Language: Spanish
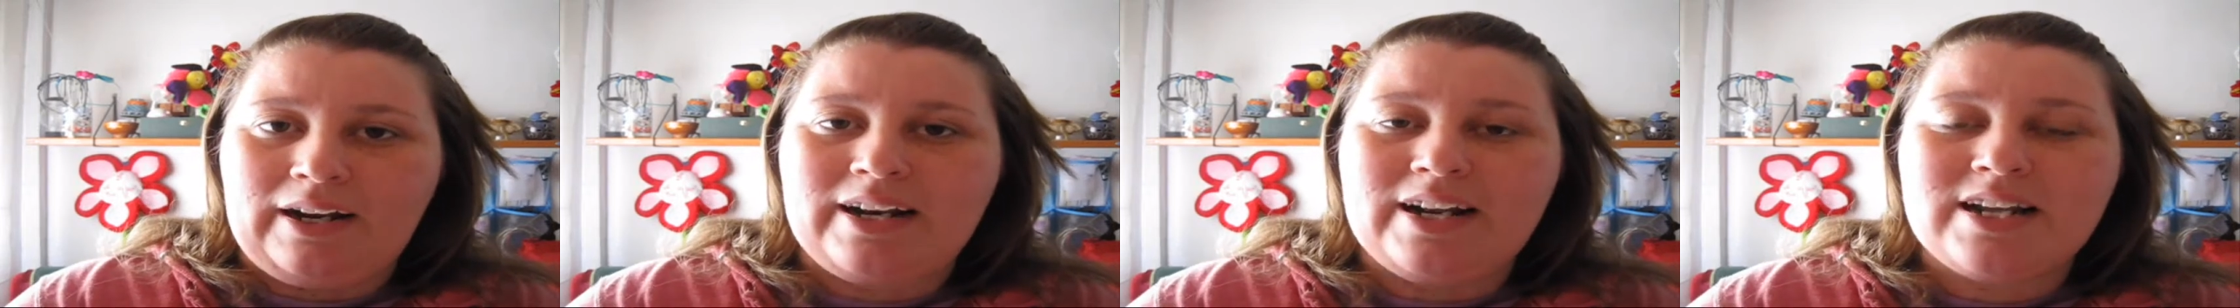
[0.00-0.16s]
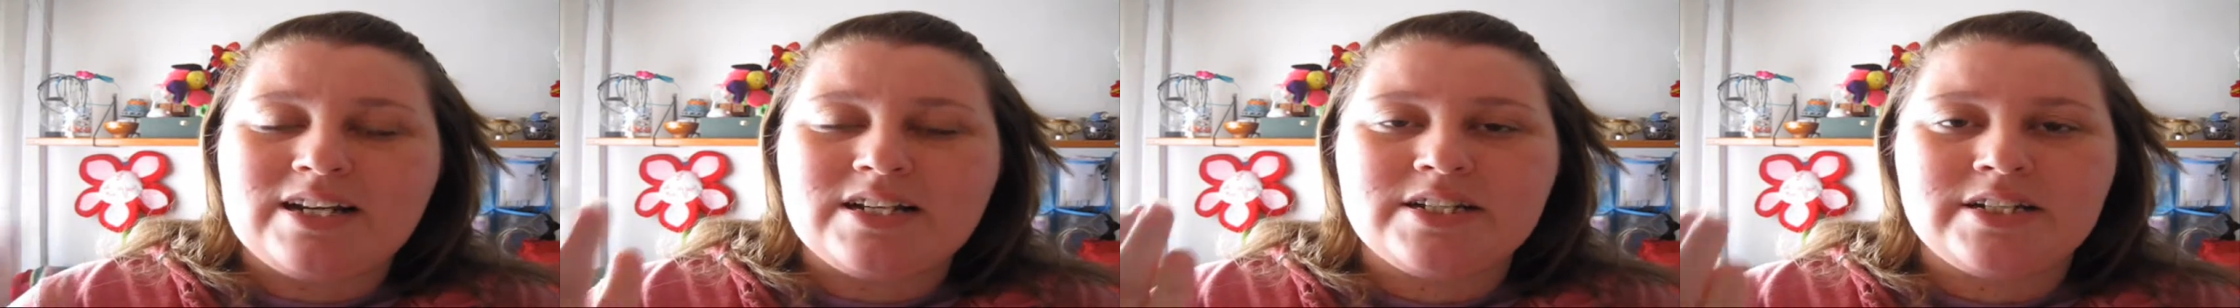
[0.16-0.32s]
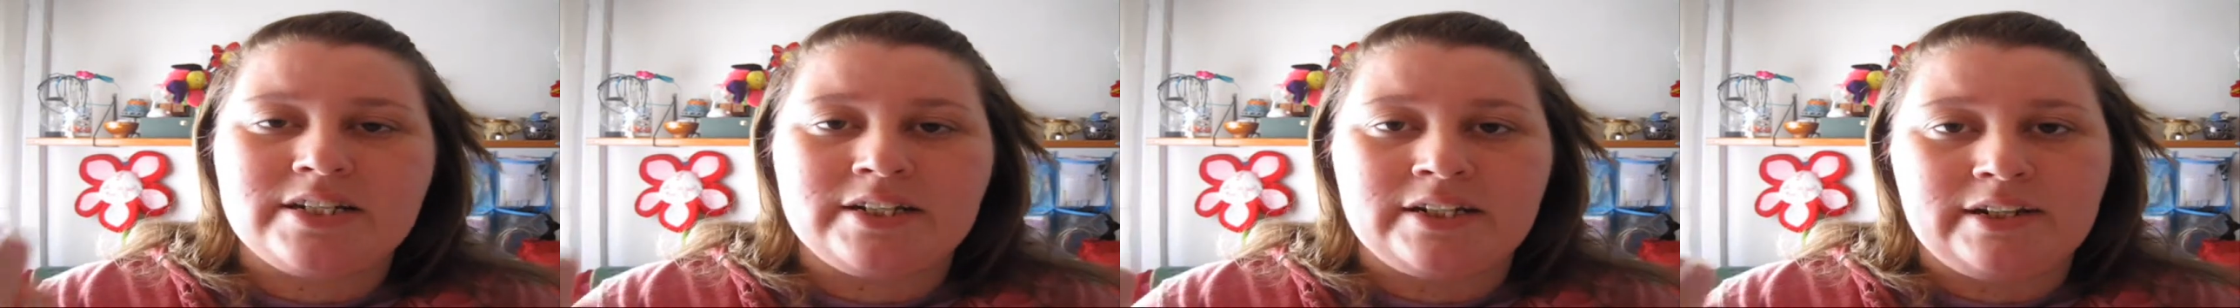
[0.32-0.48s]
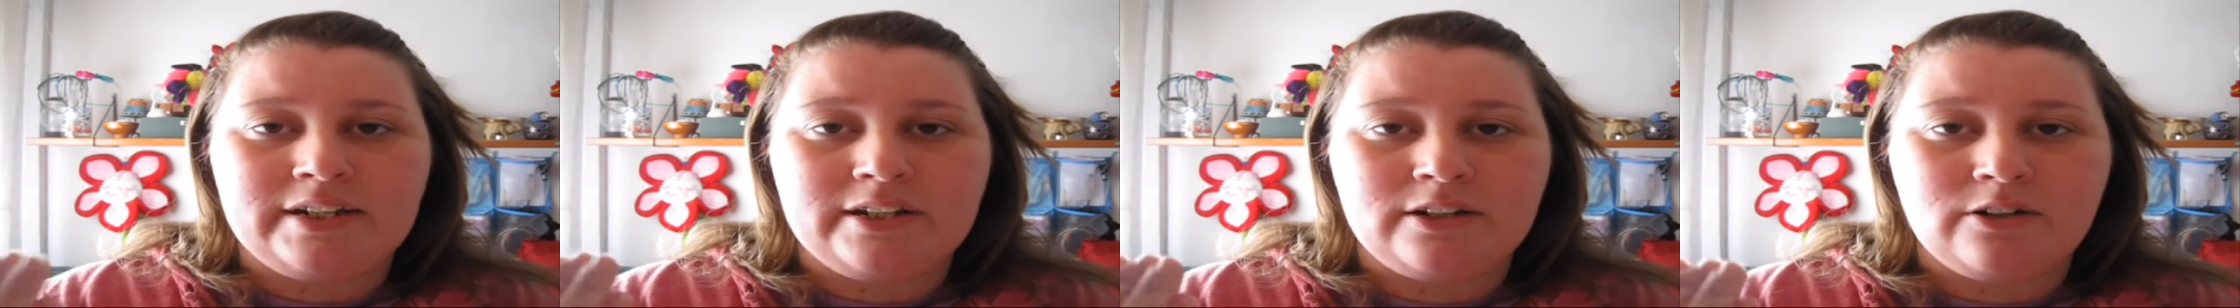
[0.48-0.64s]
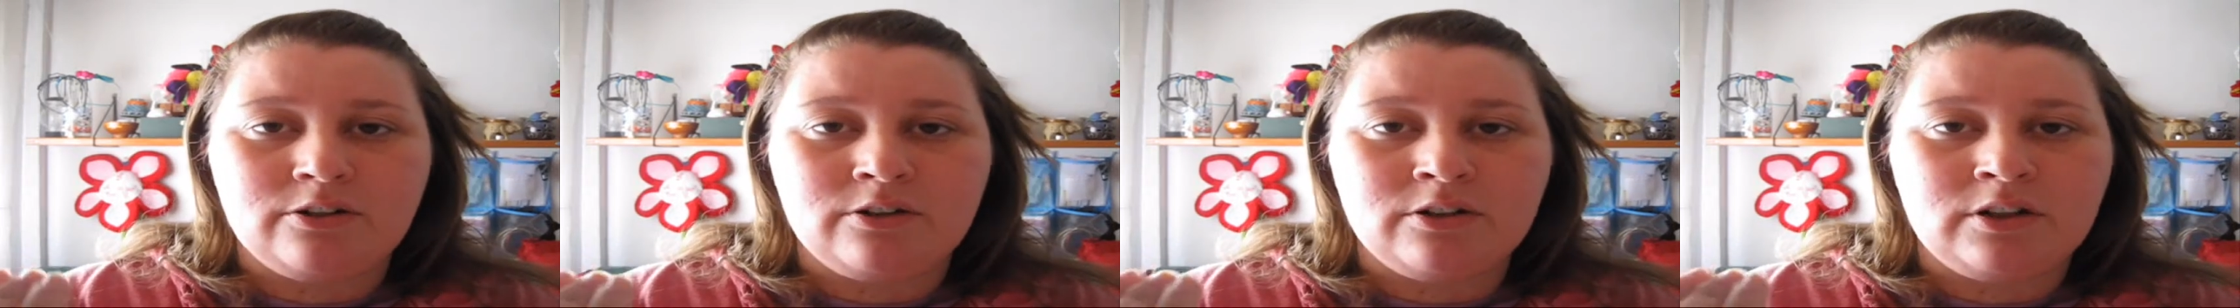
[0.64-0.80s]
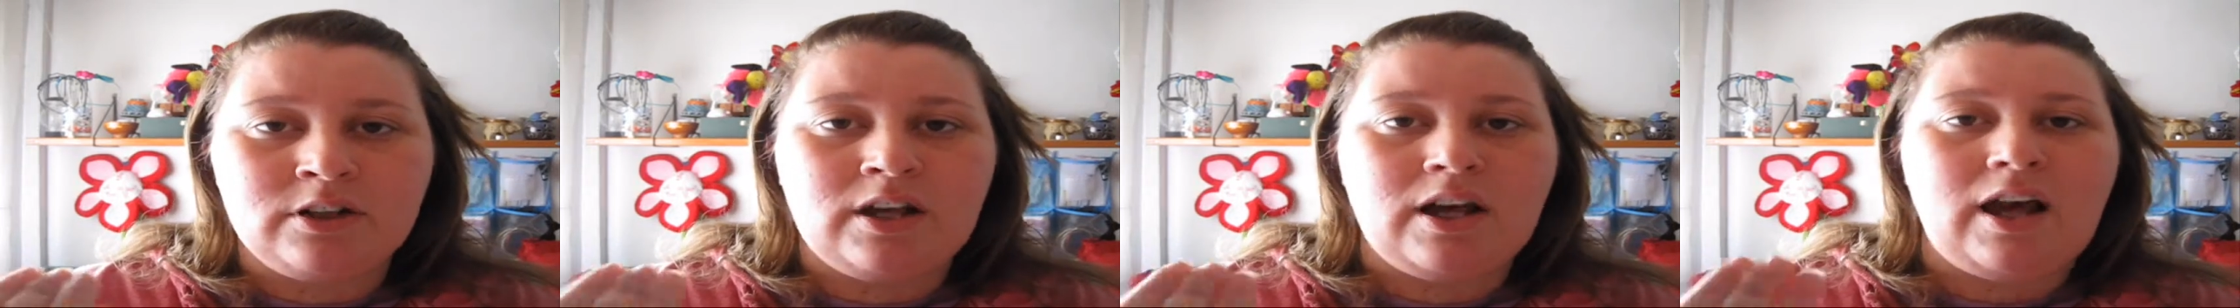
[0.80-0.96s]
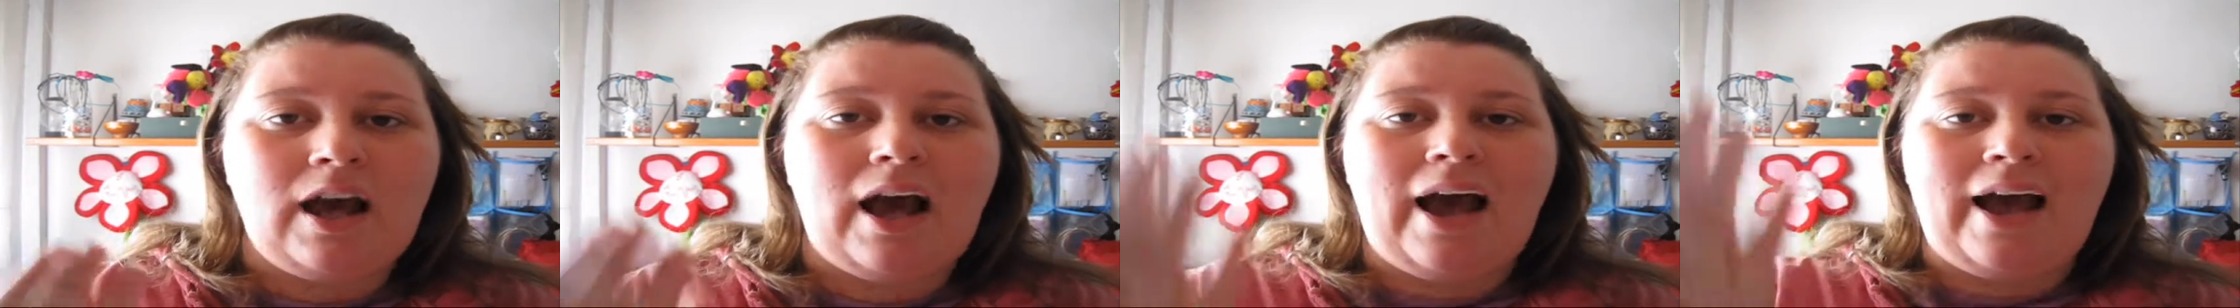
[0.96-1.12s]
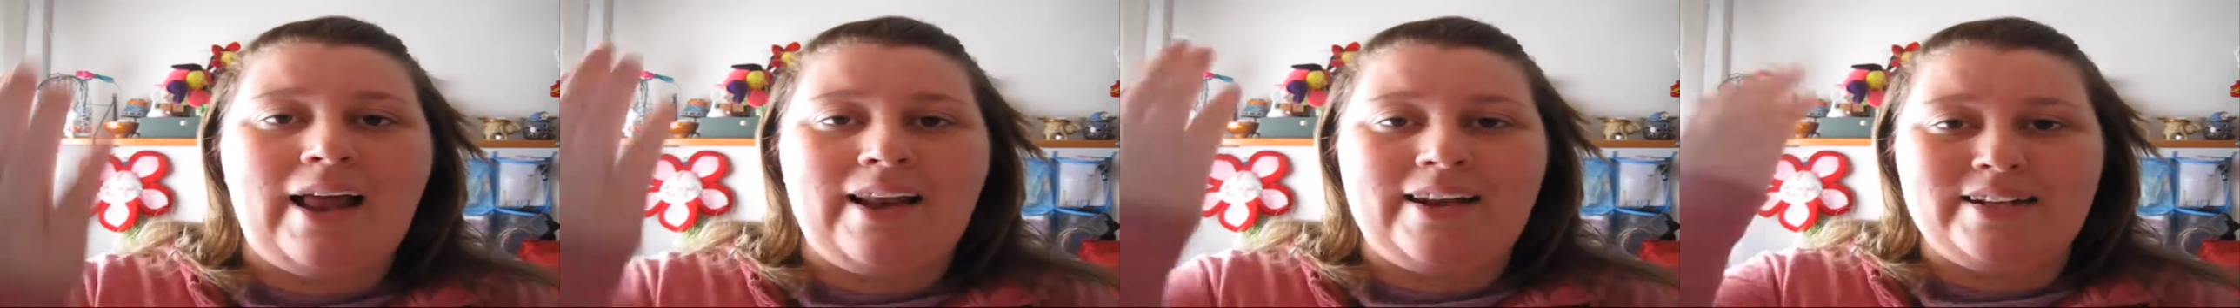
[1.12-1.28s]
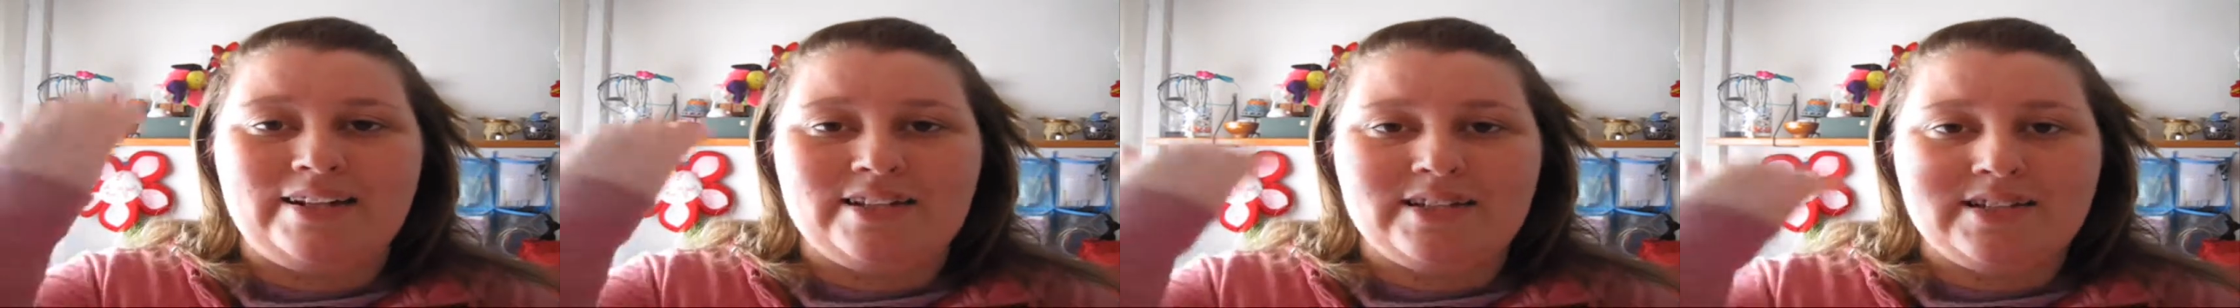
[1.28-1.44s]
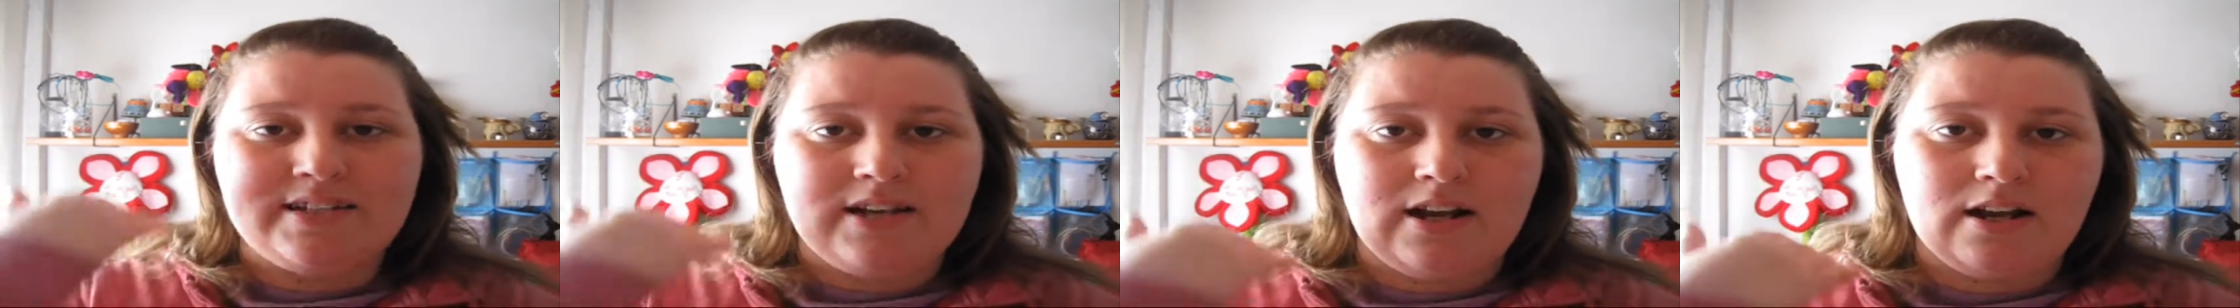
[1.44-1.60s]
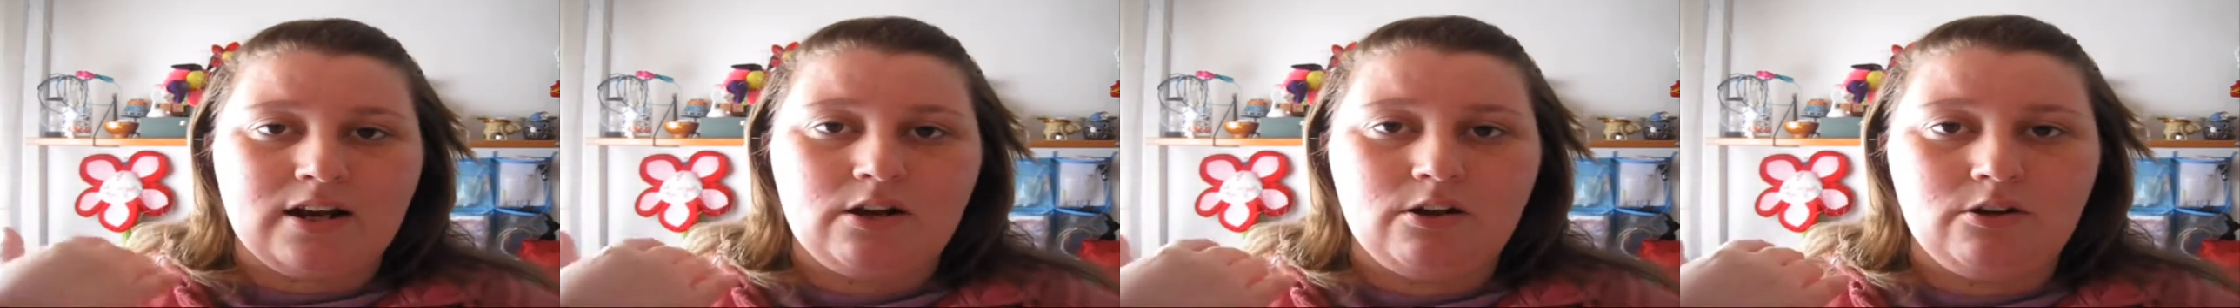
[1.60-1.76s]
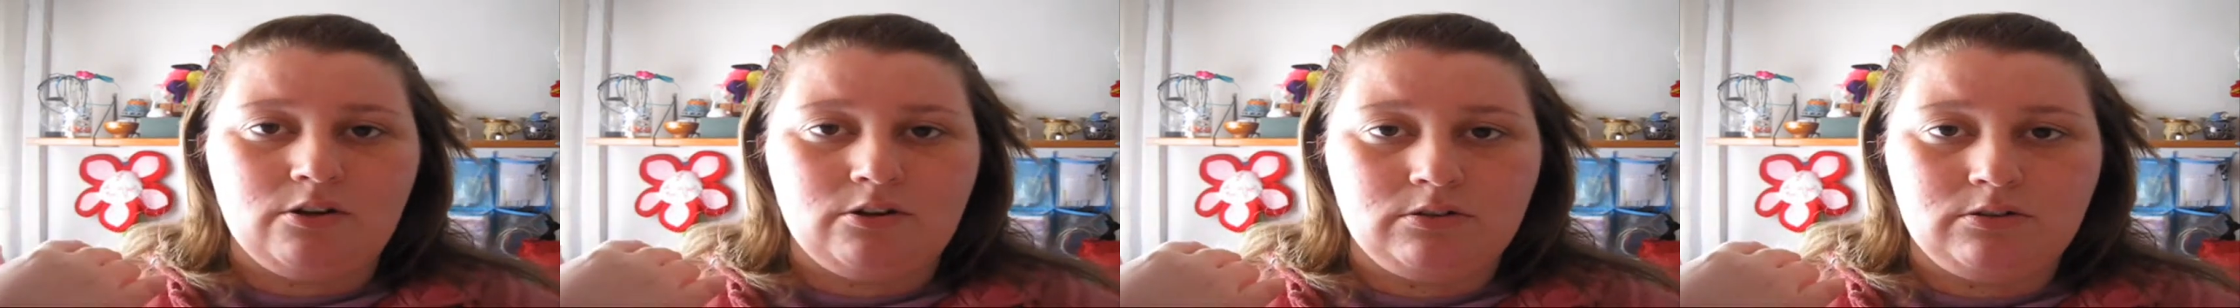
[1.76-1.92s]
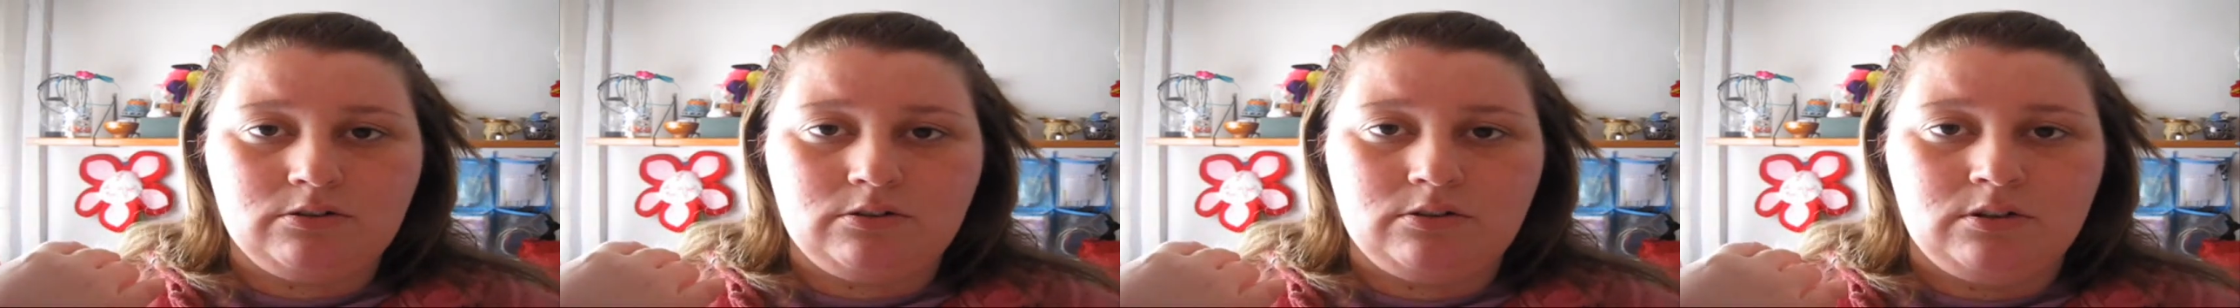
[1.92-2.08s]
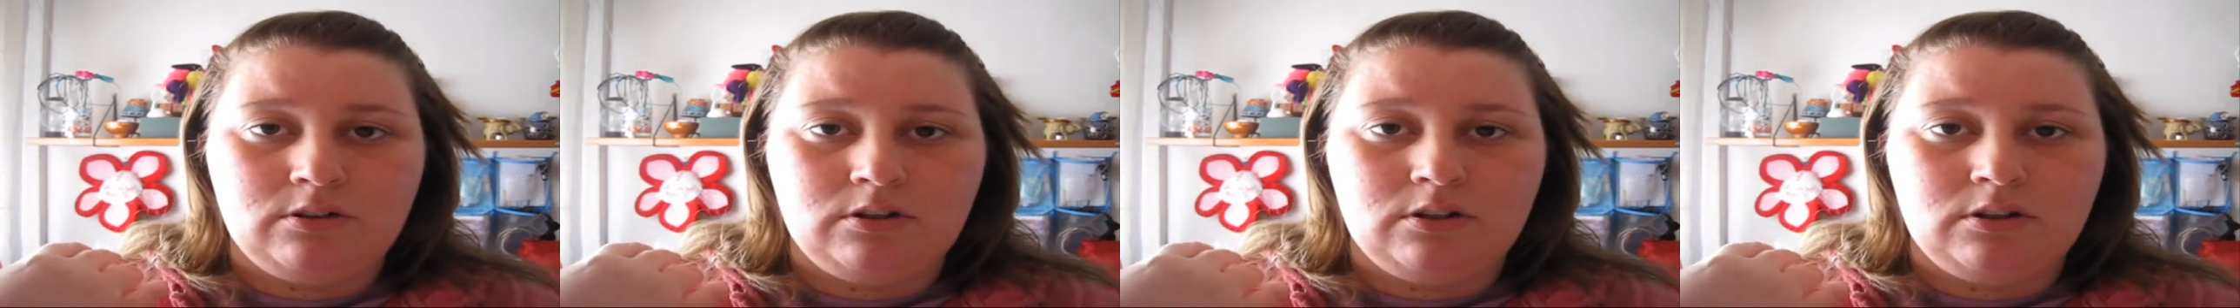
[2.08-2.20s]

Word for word: La silicona, al echarlo,